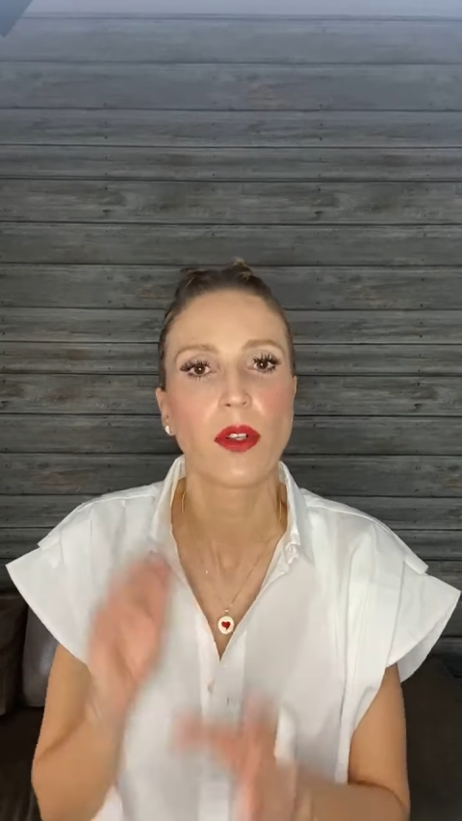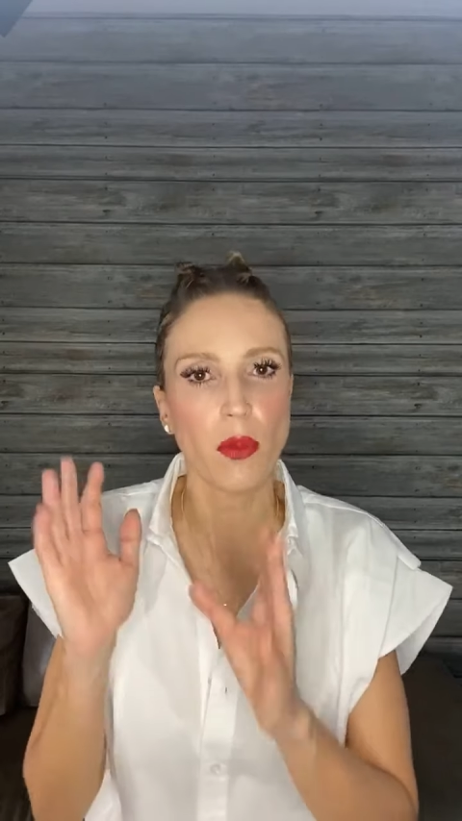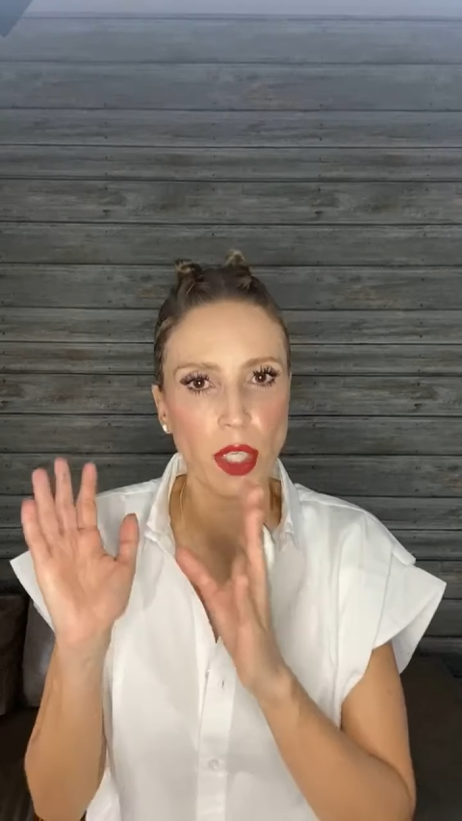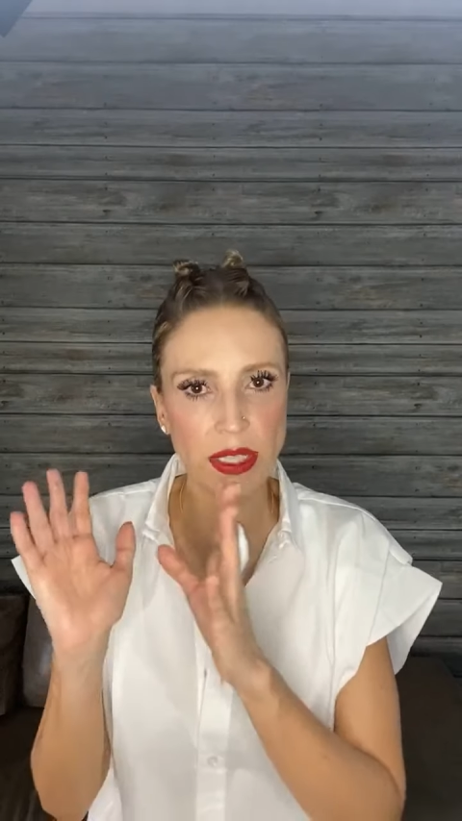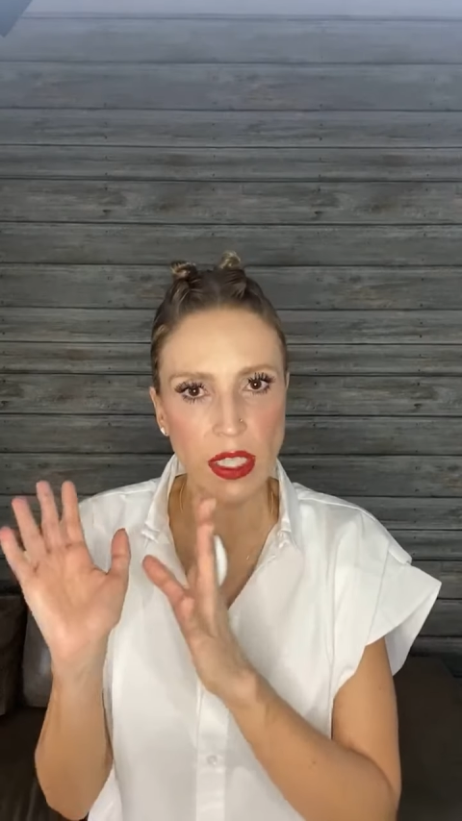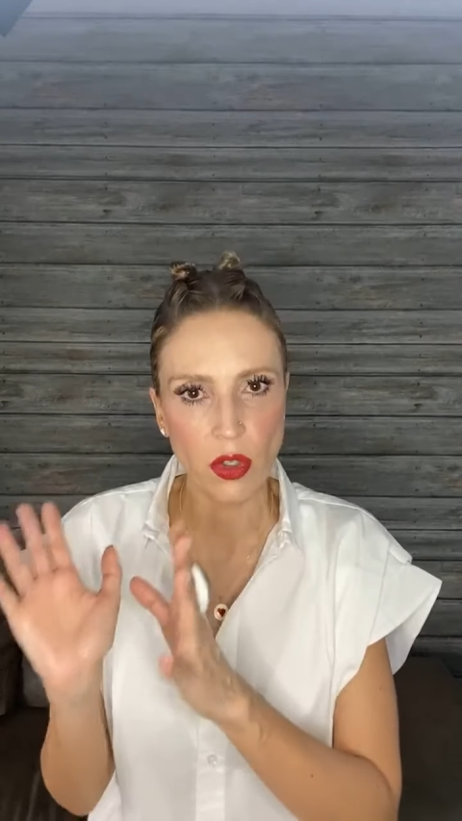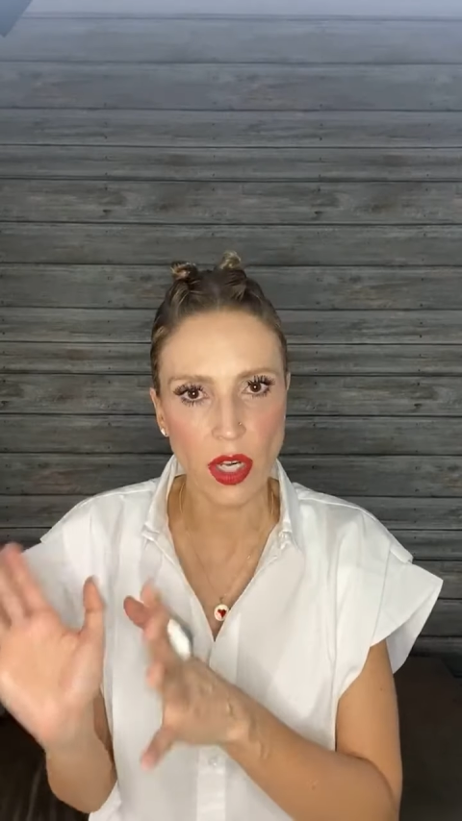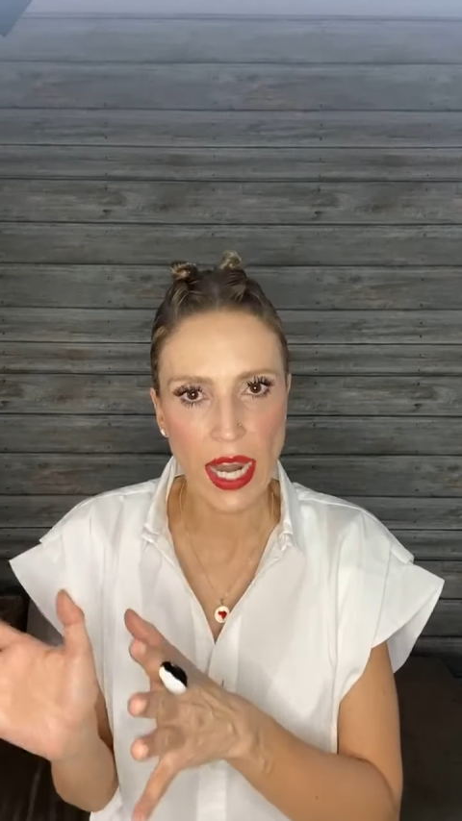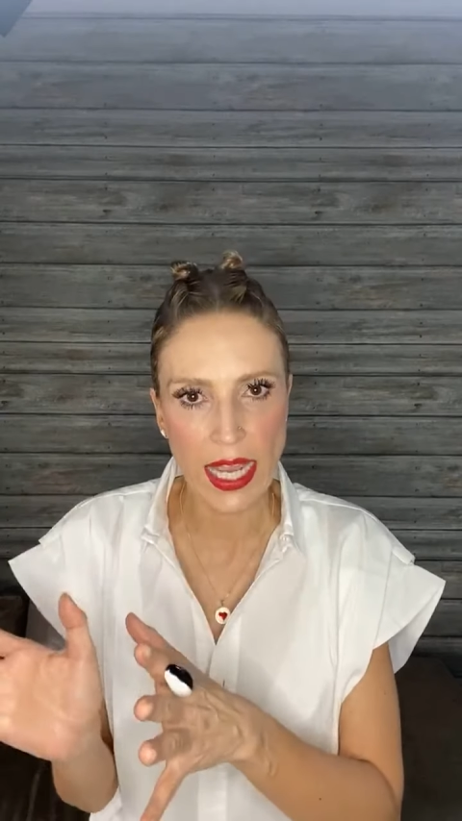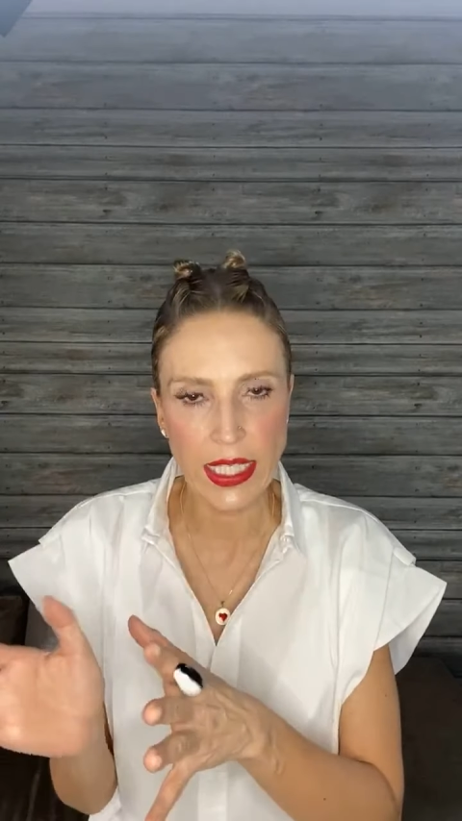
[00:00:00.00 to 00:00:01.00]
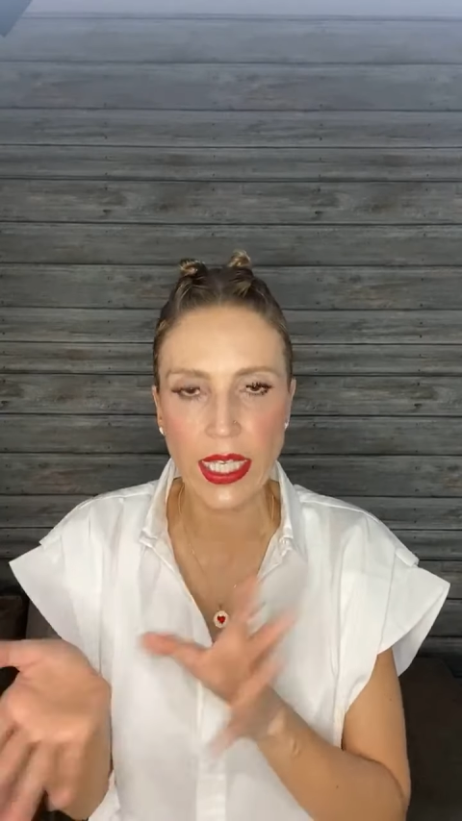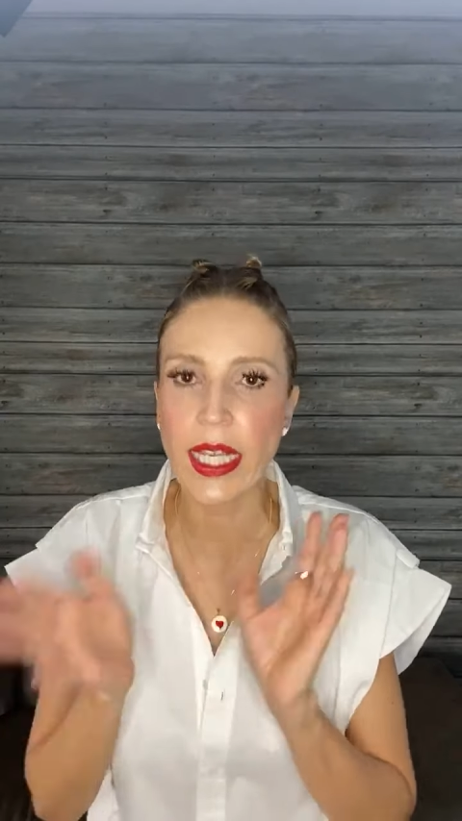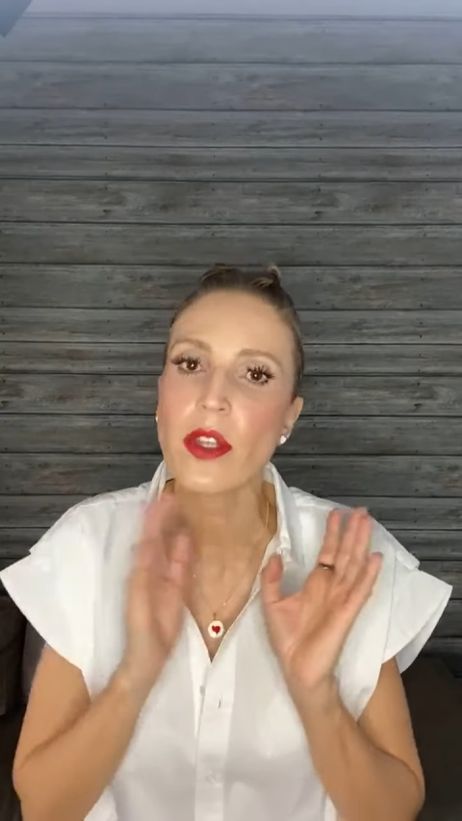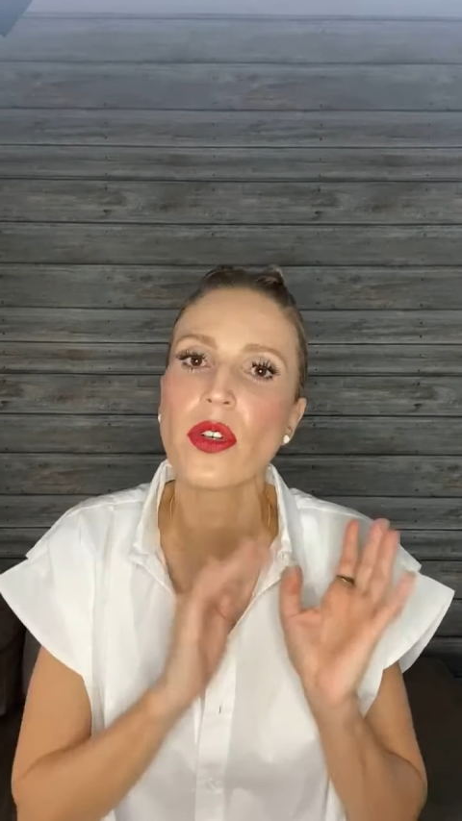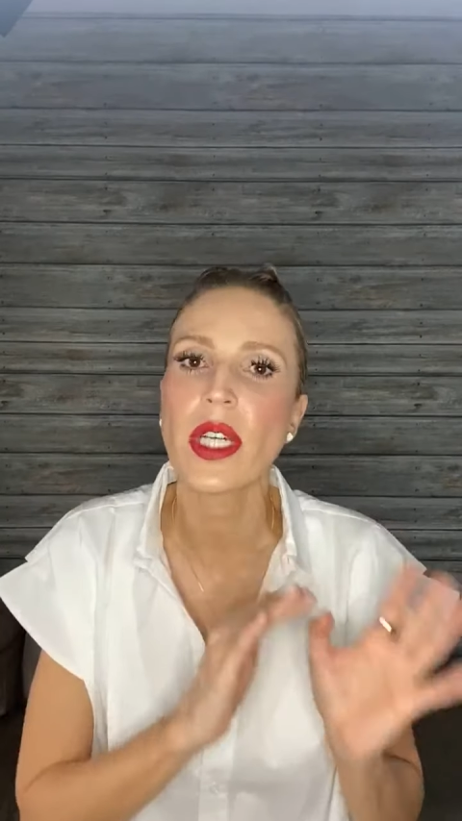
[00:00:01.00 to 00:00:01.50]
Como les digo, la hay
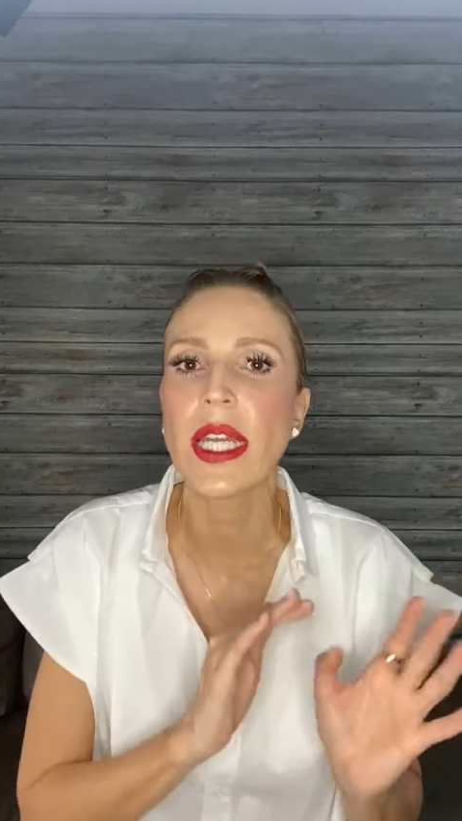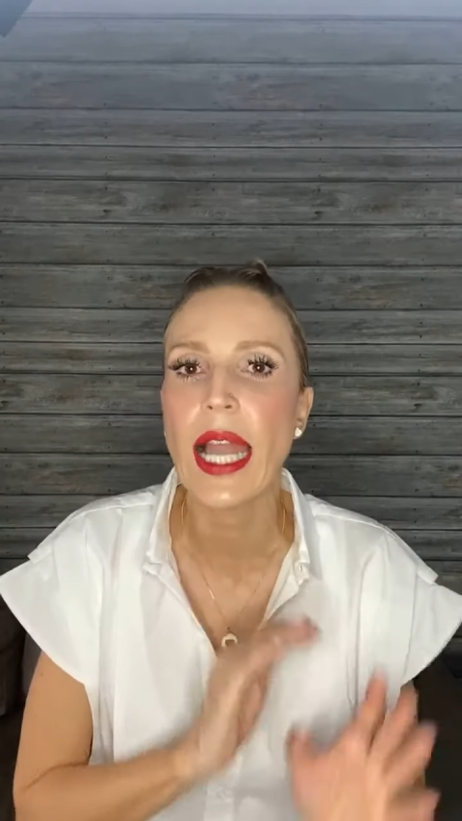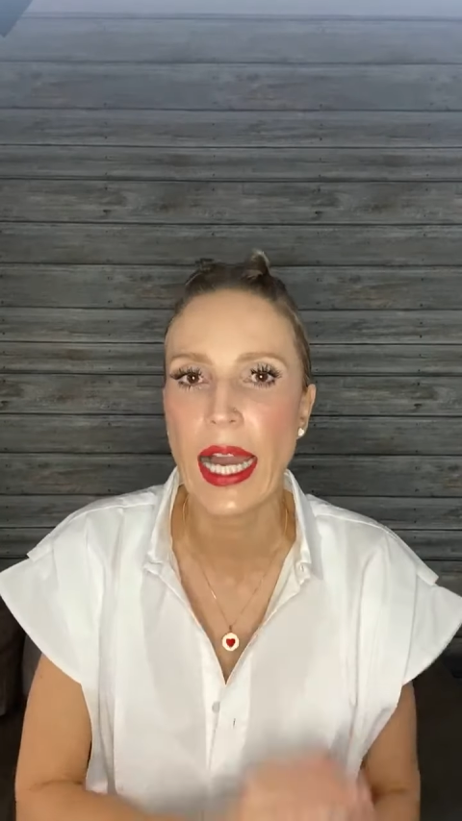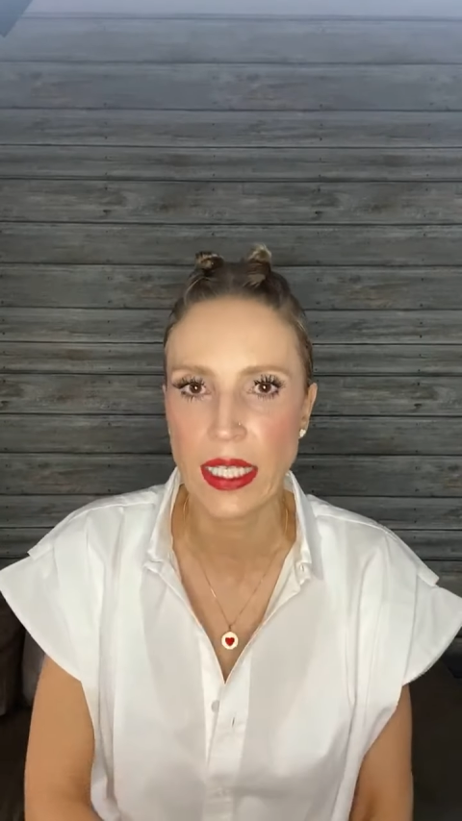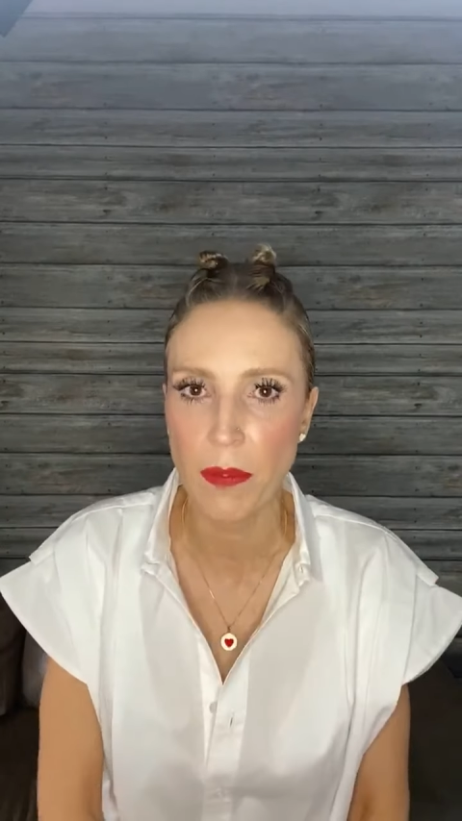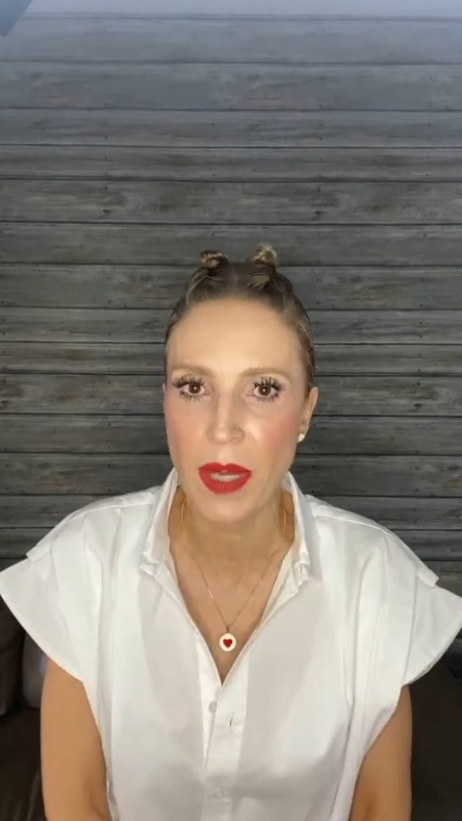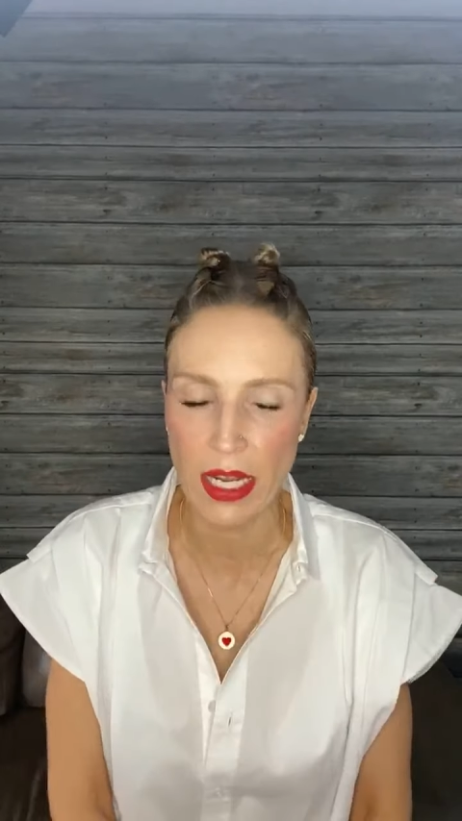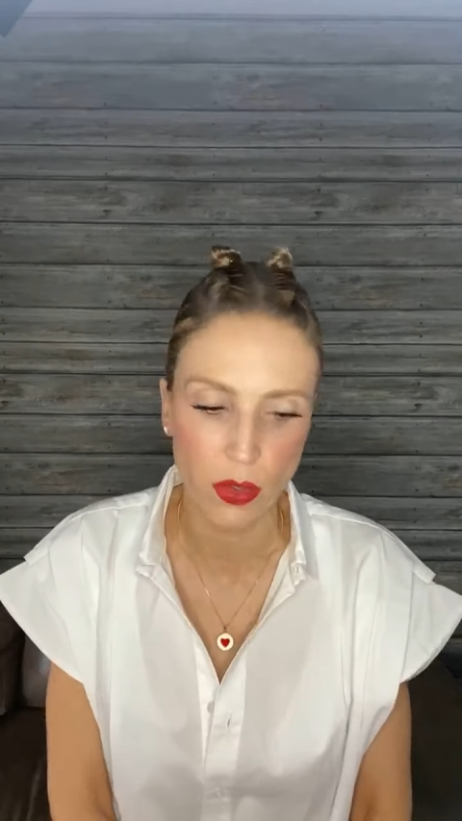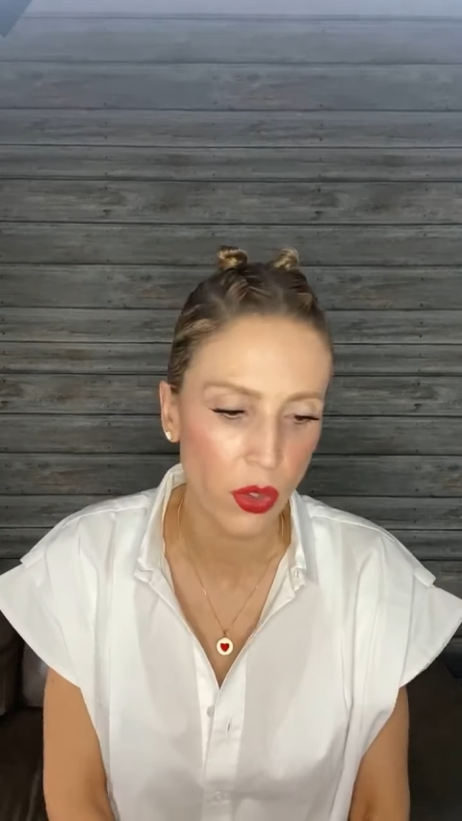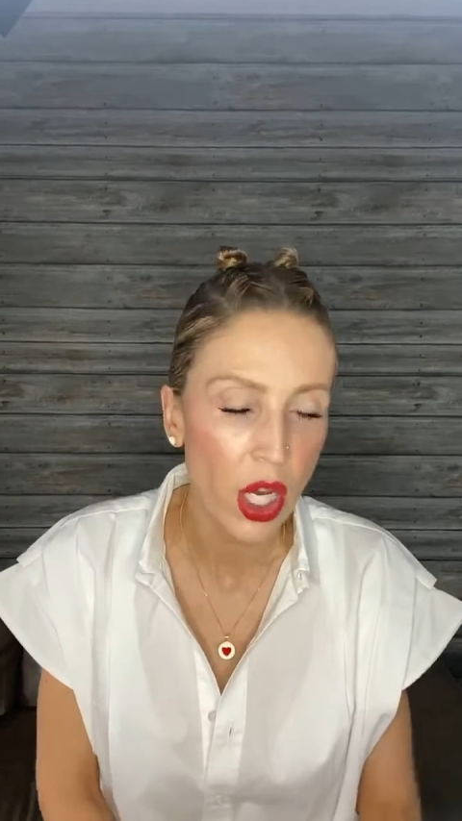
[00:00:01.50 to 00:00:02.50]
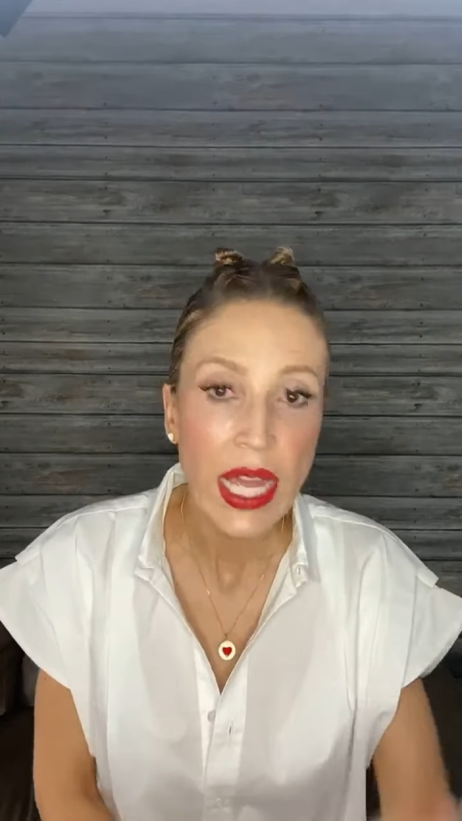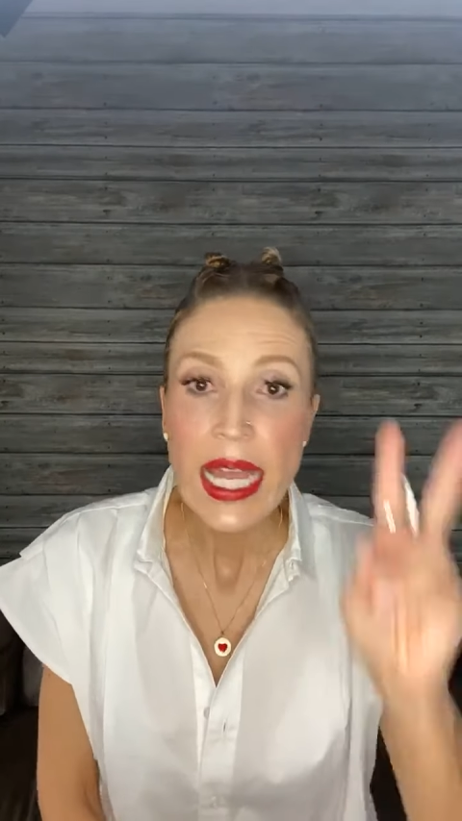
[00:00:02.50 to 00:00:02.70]
en negro y la hay en blanco.